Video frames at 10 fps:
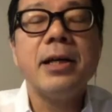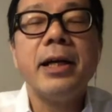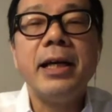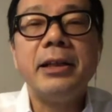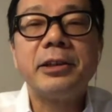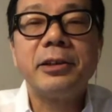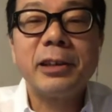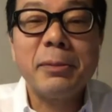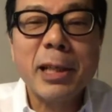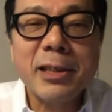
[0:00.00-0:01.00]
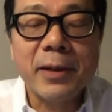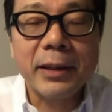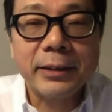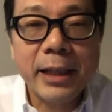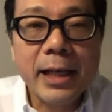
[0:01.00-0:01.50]
えー、続きましてはで
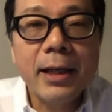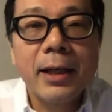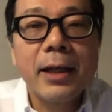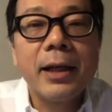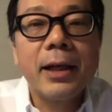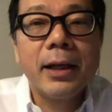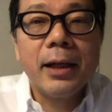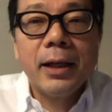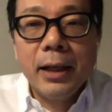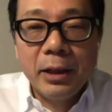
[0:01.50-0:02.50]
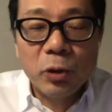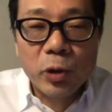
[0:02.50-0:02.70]
すね、東